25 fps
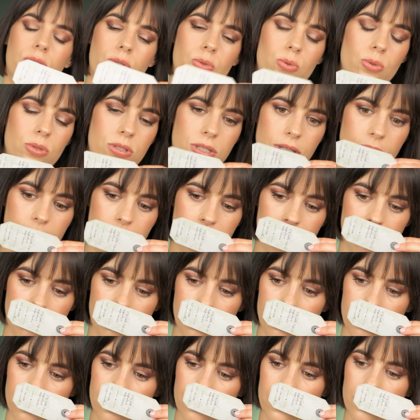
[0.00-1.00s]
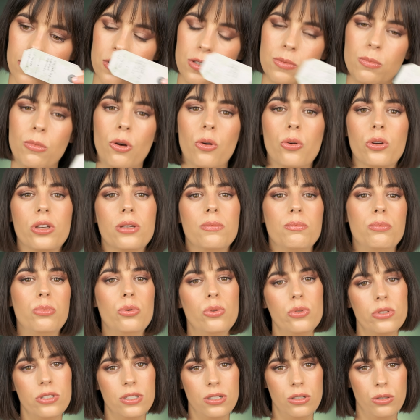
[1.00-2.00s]
süße Smoky
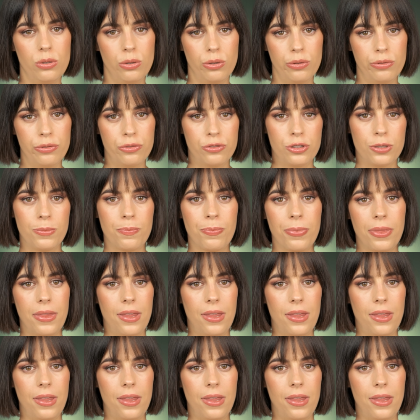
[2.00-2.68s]
Boozy Duft,